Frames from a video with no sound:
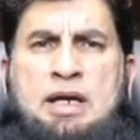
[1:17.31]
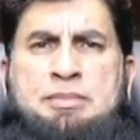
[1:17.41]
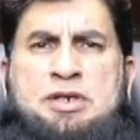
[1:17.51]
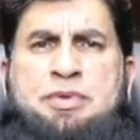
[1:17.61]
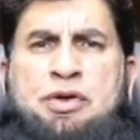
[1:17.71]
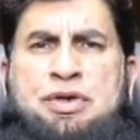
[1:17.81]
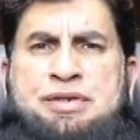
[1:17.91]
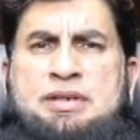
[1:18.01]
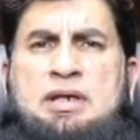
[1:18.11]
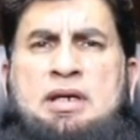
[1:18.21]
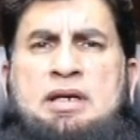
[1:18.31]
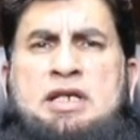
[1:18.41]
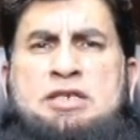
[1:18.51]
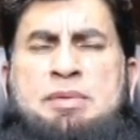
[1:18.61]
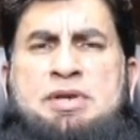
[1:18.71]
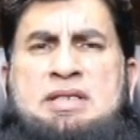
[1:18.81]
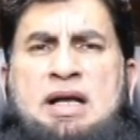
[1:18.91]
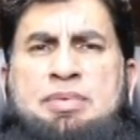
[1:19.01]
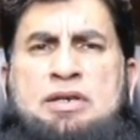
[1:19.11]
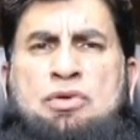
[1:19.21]
एब्रिस प्योरिस इसमें भी
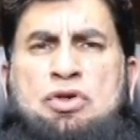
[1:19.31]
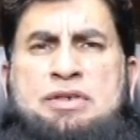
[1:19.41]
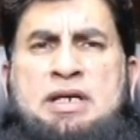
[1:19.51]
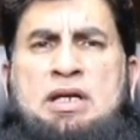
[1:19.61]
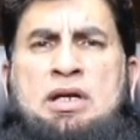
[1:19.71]
इस्लाम के जोर से